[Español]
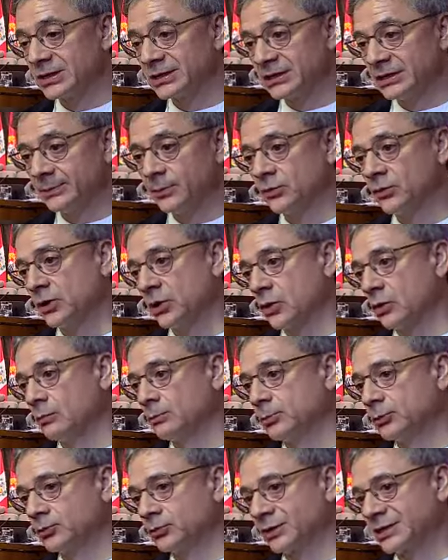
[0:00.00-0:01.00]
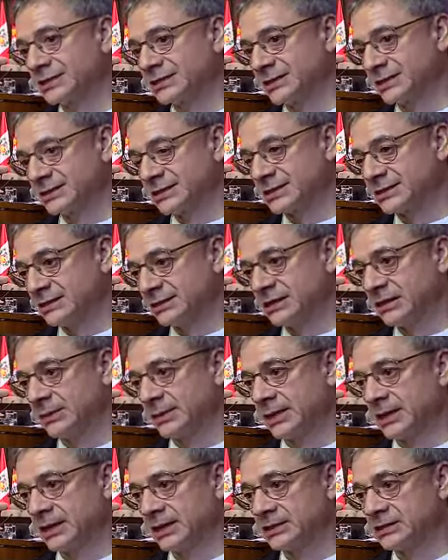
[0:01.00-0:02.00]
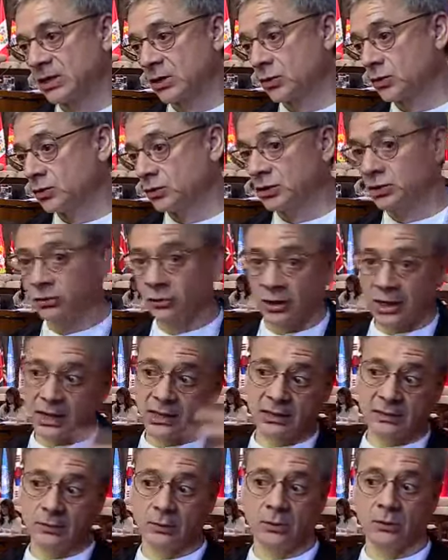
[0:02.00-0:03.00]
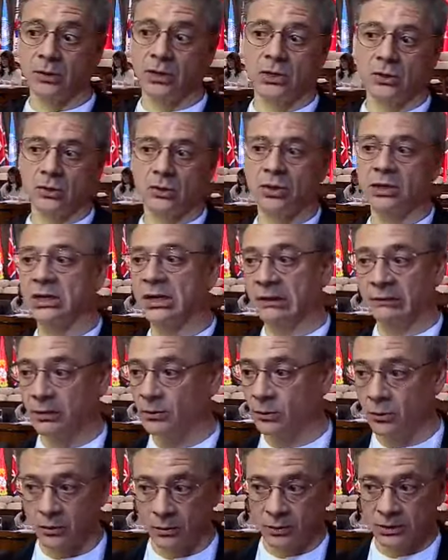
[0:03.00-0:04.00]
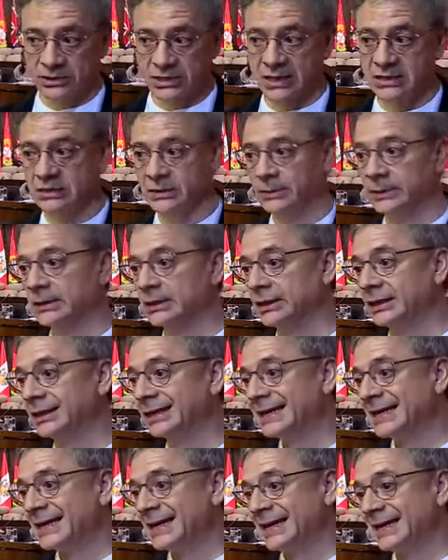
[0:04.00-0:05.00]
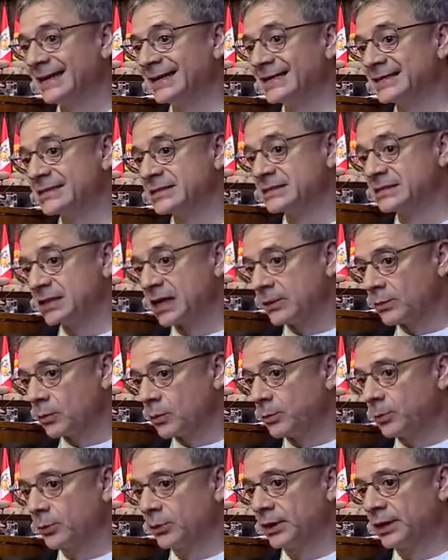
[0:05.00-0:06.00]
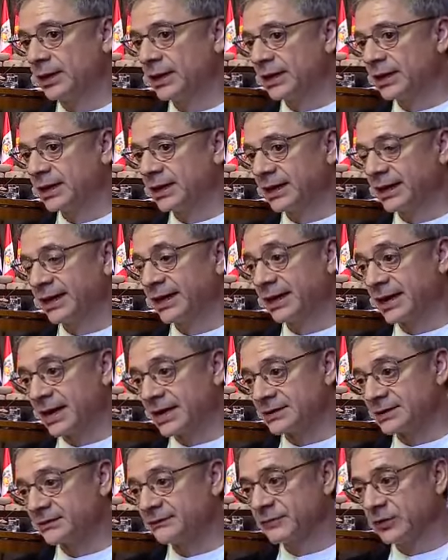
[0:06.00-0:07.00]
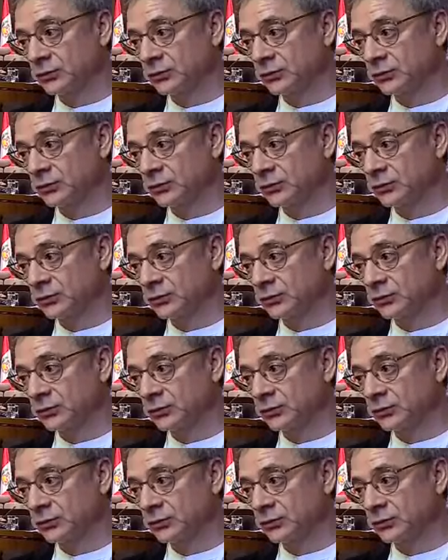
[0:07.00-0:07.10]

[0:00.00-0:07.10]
pero el tipo de cómputo que se necesita para el desarrollo de estos grandes modelos que hoy día vemos como el ChatGPT, eh, necesitamos poder eh, generar esa